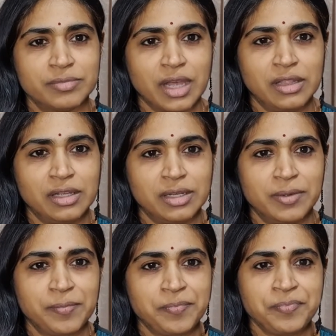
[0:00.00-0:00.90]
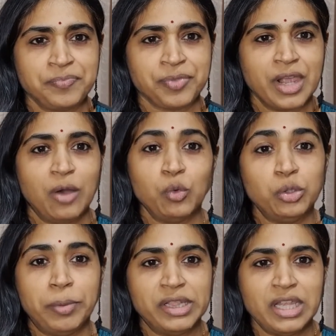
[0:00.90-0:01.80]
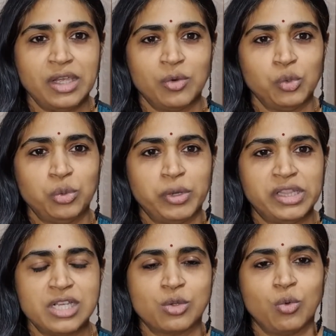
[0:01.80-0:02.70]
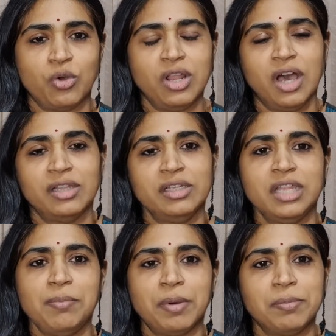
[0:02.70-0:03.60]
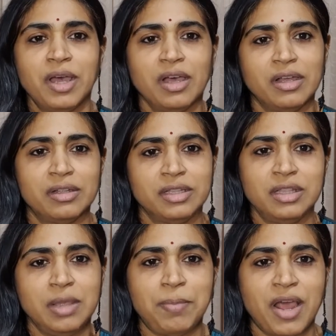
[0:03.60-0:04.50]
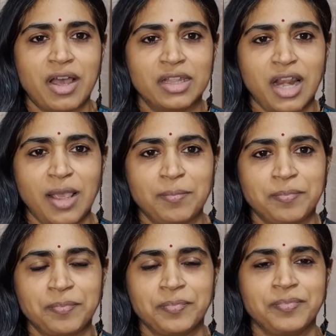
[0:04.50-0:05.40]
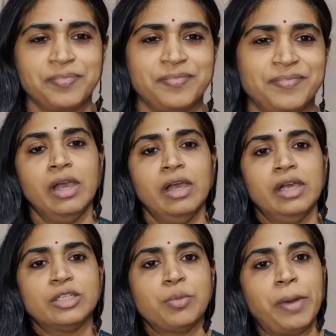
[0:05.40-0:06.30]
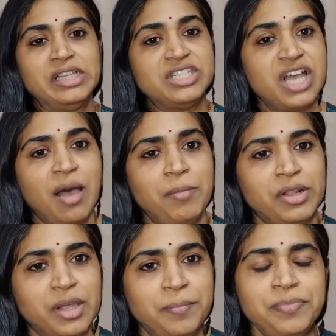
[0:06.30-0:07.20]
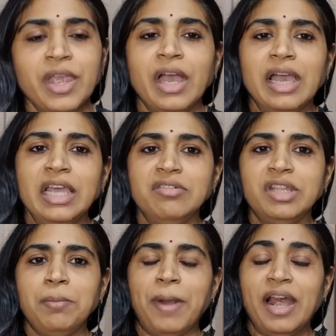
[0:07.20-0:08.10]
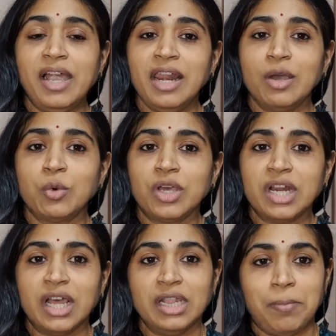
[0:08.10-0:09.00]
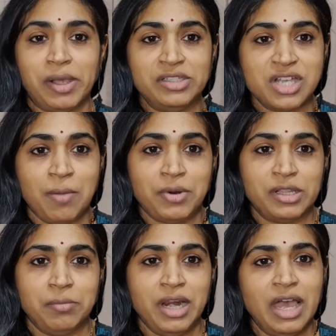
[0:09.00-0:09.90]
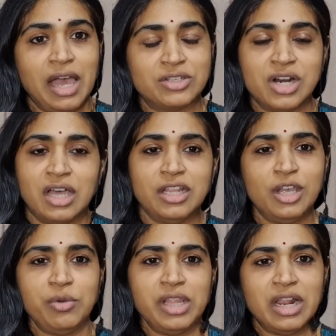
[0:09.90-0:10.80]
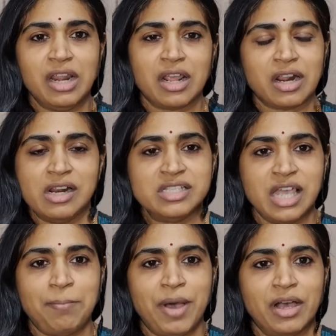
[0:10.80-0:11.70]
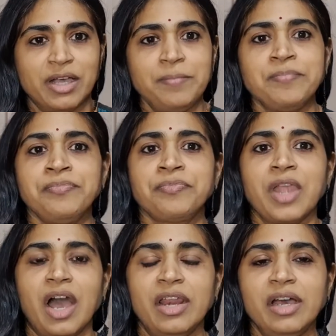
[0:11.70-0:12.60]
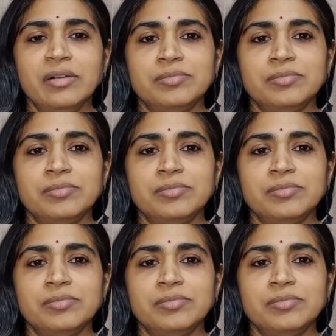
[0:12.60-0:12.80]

அந்த ஊதுபத்தி ஊதுபத்தி சொல்லுவோம் இல்லையா அது தீபம்னா தீபாராதனை ஸோ பஞ்சாமிரதம் இது வந்து பழனியில் கொடுக்குற அந்த பஞ்சாமிரதம் இல்லை ஆக்சுவலாக அதுலேயும் இதில் இருக்கிறவங்க சேர்ப்பாங்க ஆனால்